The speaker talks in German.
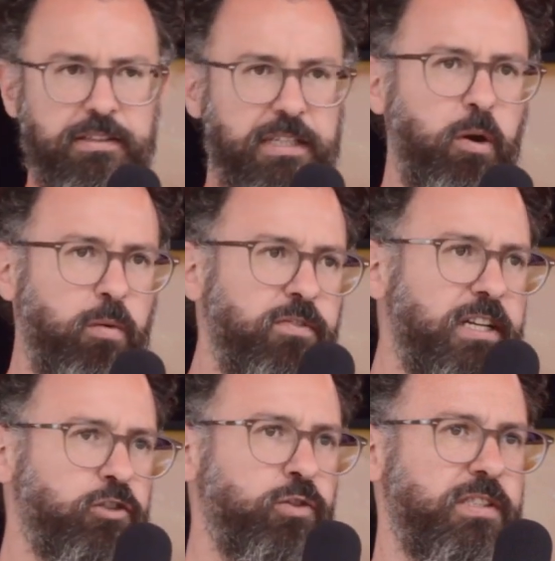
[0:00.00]
Thema
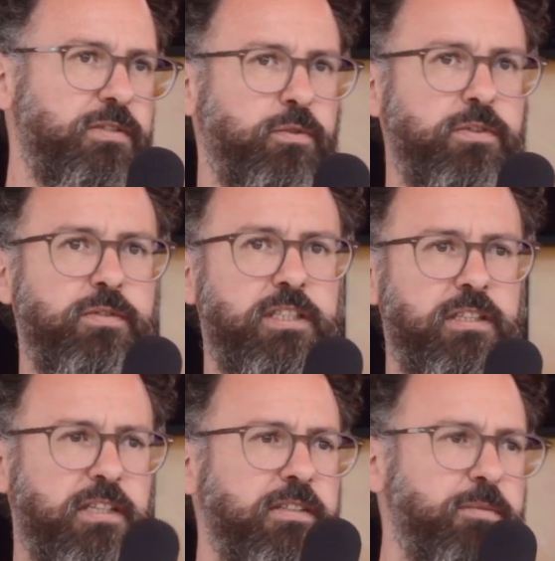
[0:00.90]
Umweltschutz ist für uns wichtig.
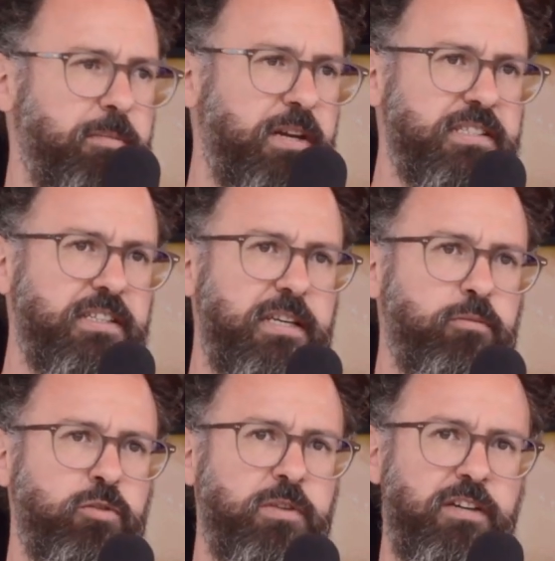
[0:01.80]
Ich hatte das mit dem Plastik eben
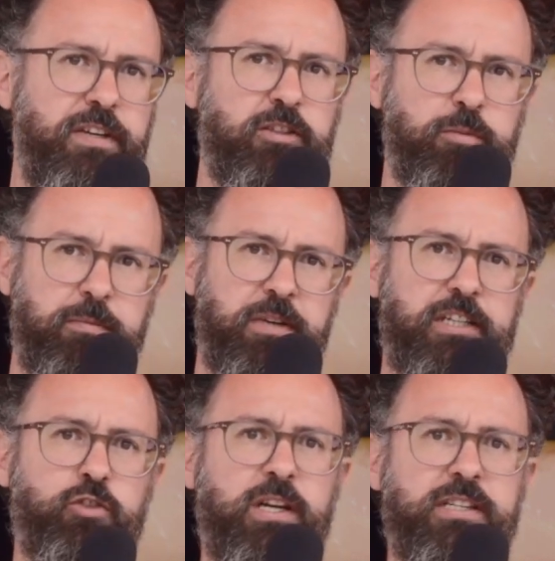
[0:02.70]
schon mal erwähnt und mit dem
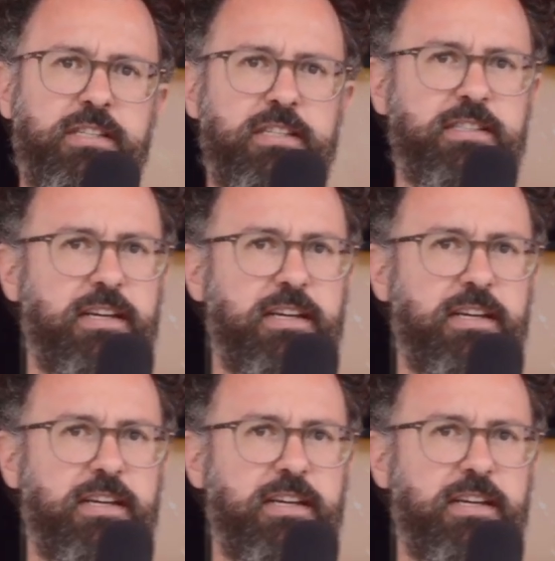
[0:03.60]
Regio-Ansatz.